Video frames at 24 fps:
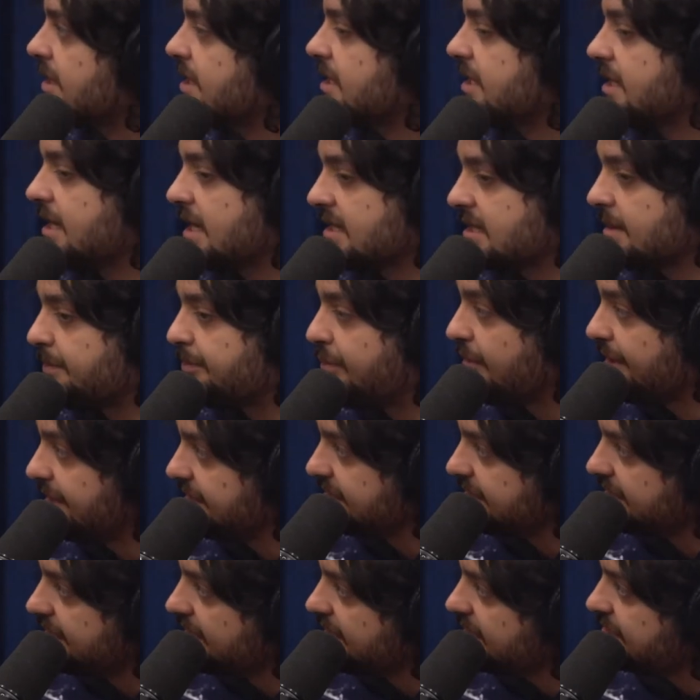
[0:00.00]
que essa porra
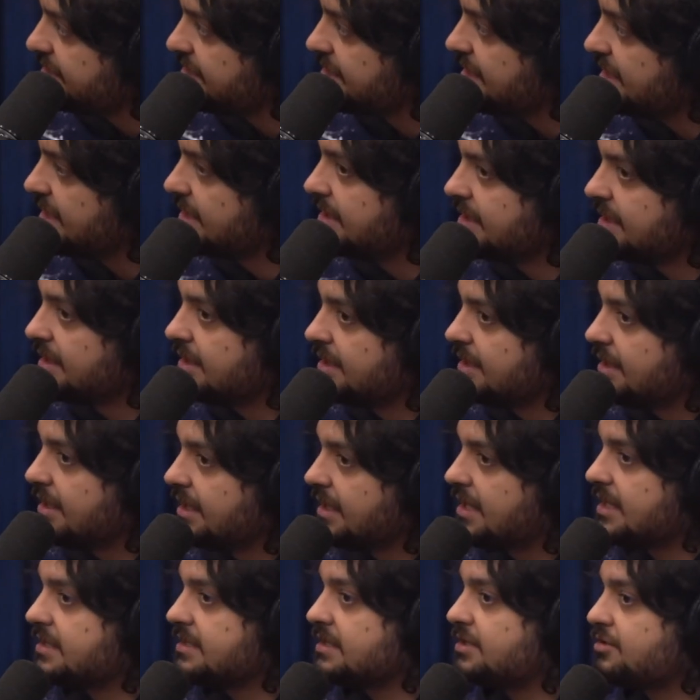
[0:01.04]
existe
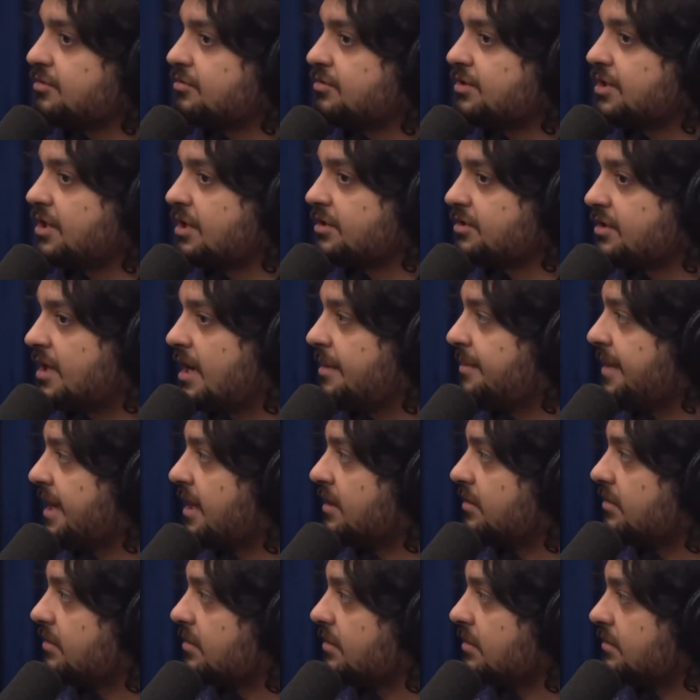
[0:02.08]
e que existe um
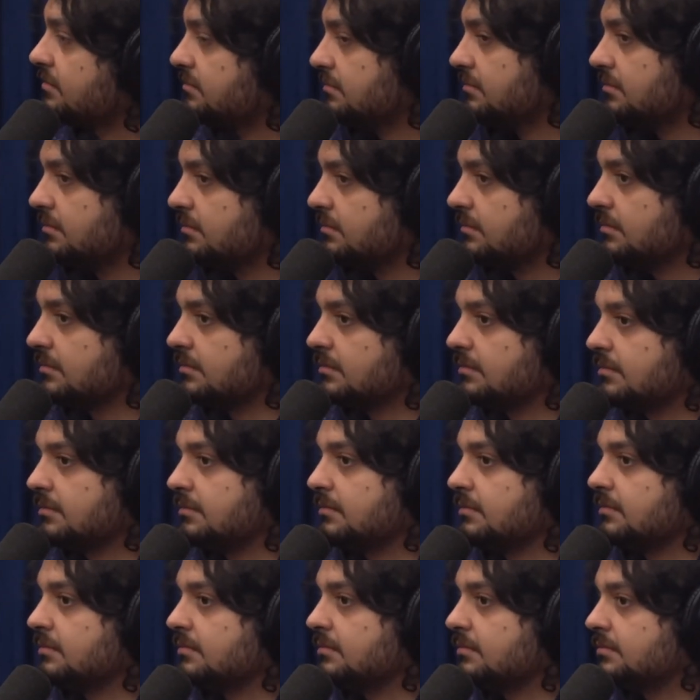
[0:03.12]
direcionamento.
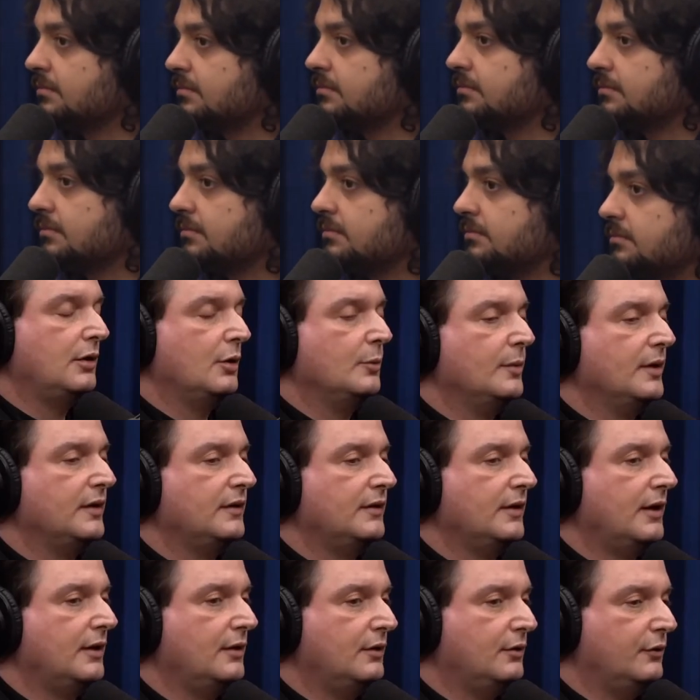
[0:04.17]
Uhum. Eu tenho uma
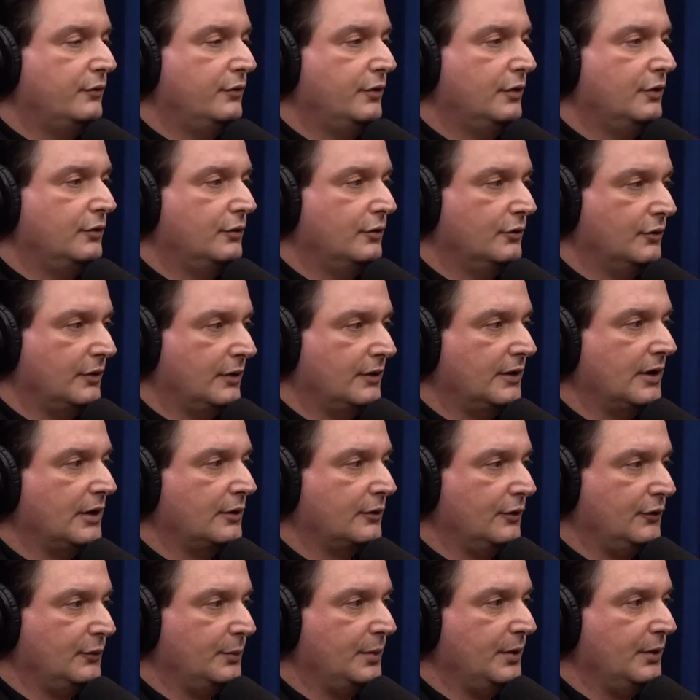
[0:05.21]
série de vídeos até
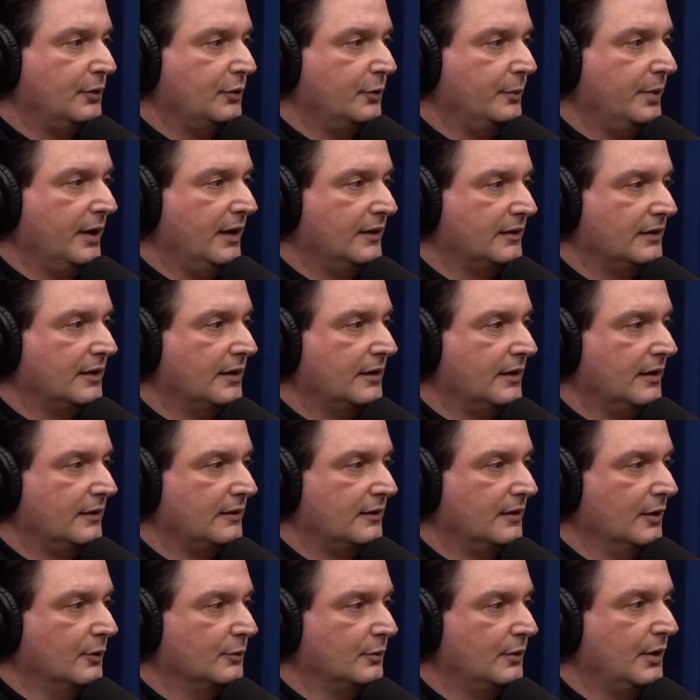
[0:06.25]
que eu explico bem essa
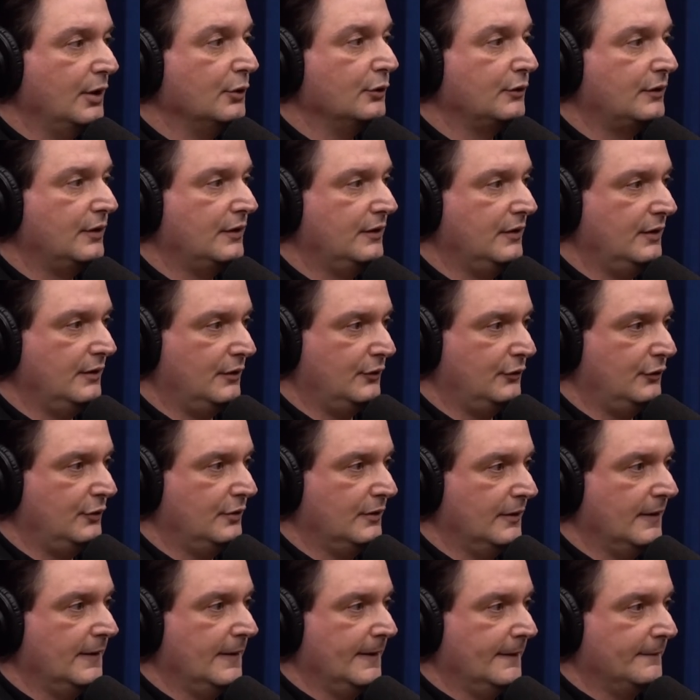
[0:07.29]
questão. Deus
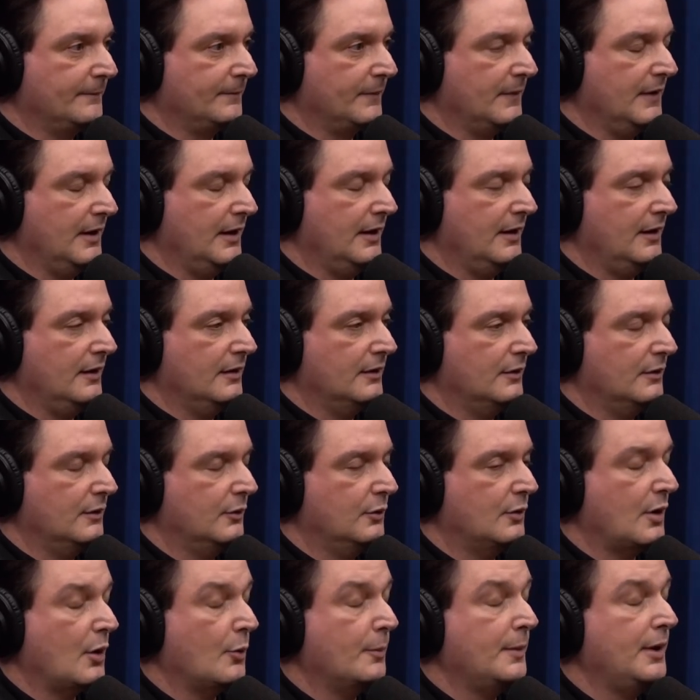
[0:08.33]
existe? né?
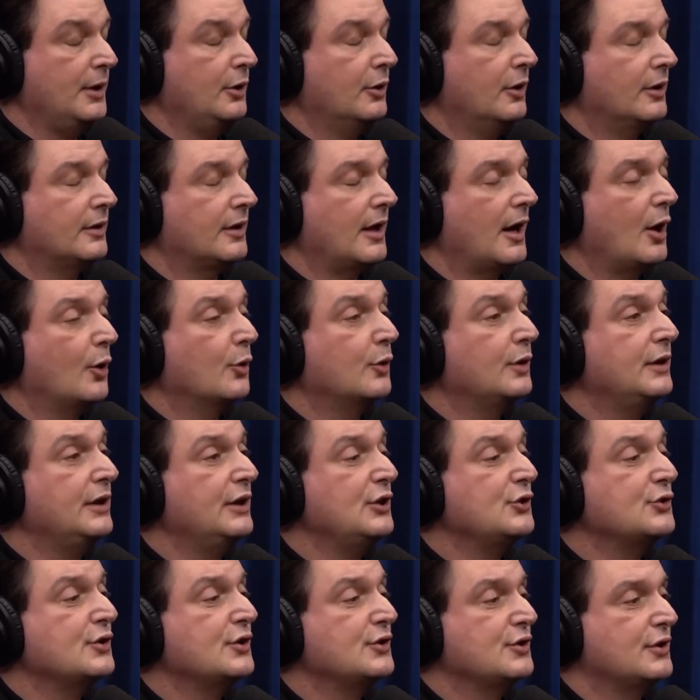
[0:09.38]
Ou, ou melhor, a
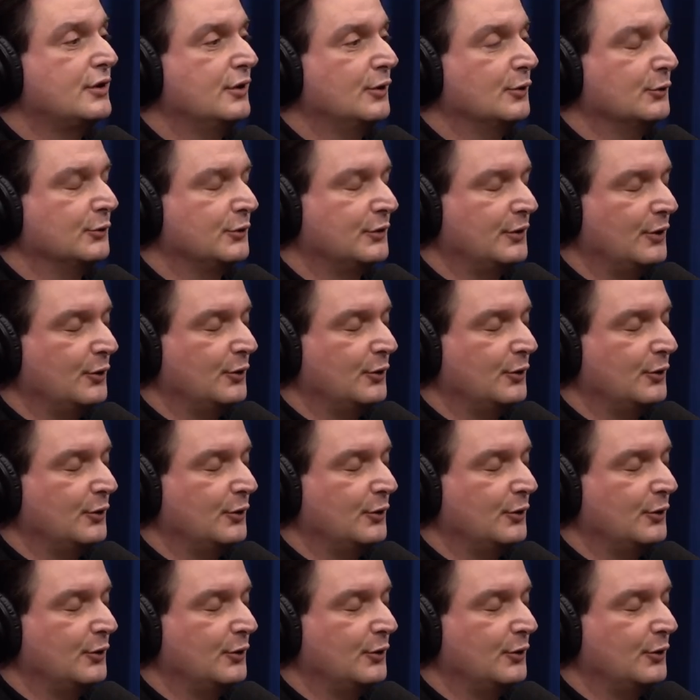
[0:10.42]
origem de Deus, a